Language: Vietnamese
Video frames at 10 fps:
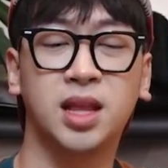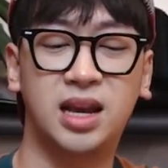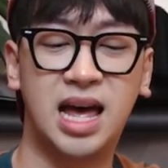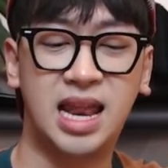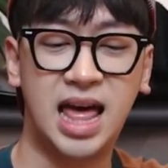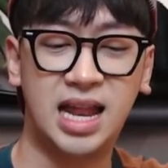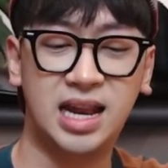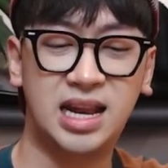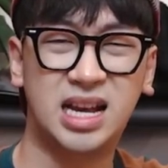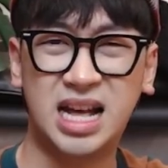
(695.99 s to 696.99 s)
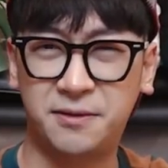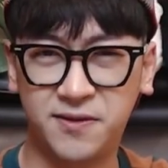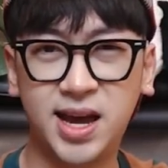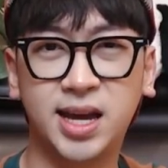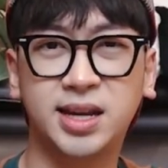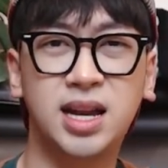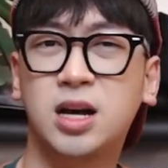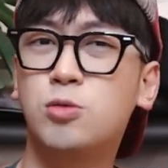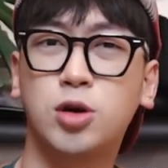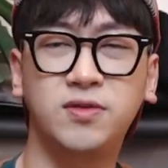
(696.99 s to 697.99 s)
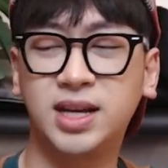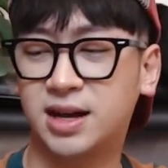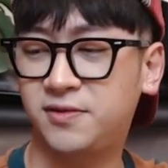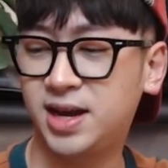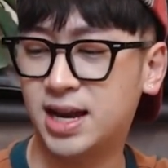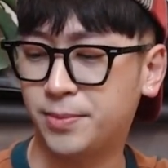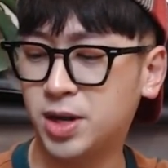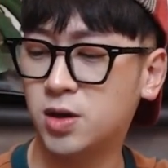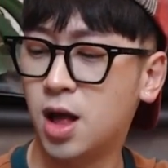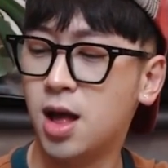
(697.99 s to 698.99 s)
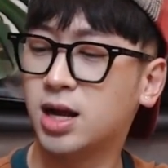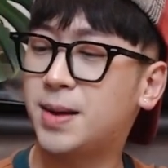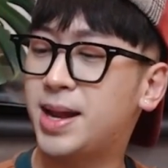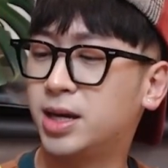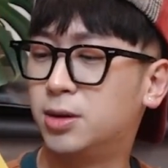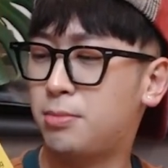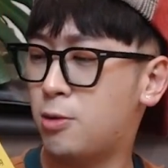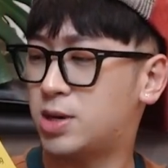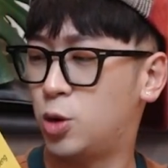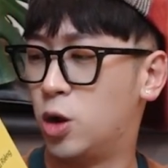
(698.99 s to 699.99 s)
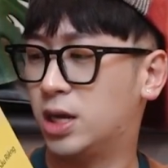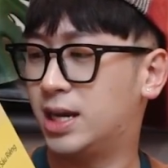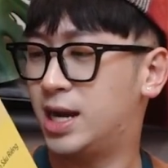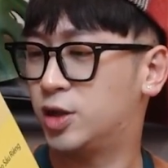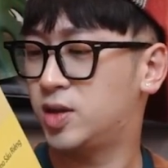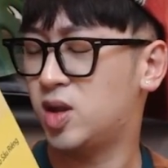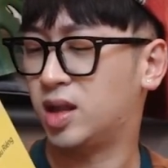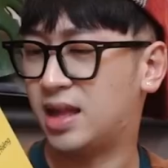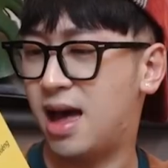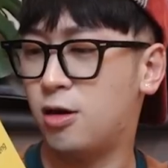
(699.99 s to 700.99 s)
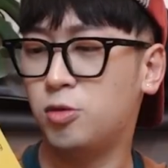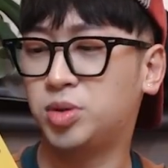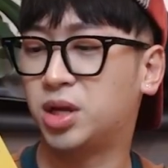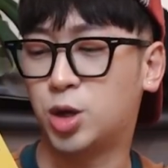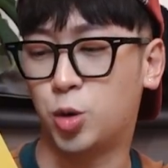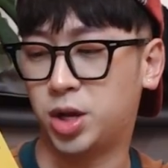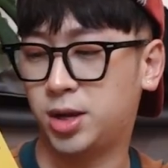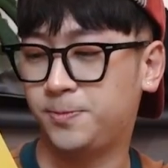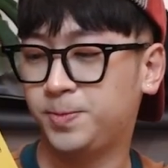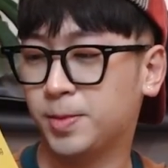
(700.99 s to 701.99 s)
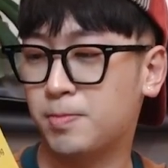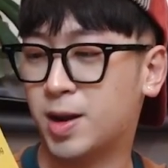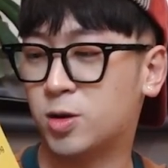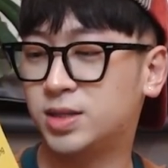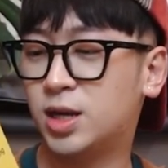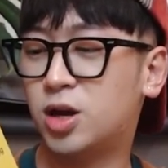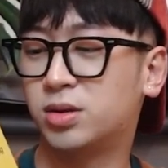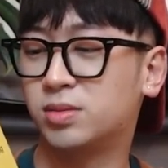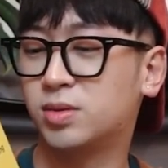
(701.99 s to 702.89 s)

là là là cà phê nên là không có vị cà phê lắm đâu các bạn đừng mong là uống cái này nó sẽ tỉnh táo không tỉnh nổi mà nó sẽ còn